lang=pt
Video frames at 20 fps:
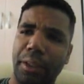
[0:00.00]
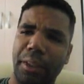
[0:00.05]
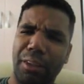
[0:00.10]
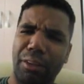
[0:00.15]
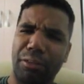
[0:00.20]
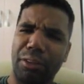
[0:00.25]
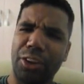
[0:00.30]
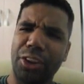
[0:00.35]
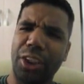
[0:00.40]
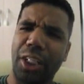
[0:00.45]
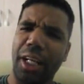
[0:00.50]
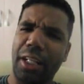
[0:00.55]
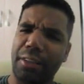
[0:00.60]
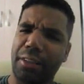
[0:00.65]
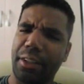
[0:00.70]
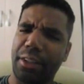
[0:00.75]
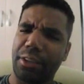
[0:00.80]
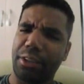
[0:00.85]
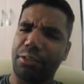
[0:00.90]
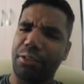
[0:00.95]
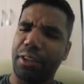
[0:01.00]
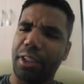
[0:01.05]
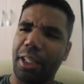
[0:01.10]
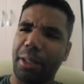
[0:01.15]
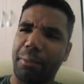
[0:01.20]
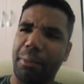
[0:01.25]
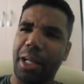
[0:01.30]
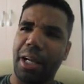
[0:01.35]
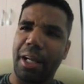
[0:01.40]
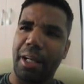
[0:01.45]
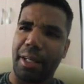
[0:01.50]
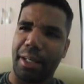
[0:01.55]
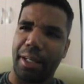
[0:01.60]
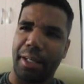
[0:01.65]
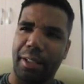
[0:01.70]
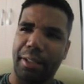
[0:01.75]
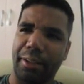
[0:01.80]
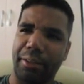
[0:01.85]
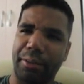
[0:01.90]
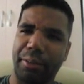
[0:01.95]
Eu vou indicar três, eu vou quebrar a
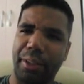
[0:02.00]
regra.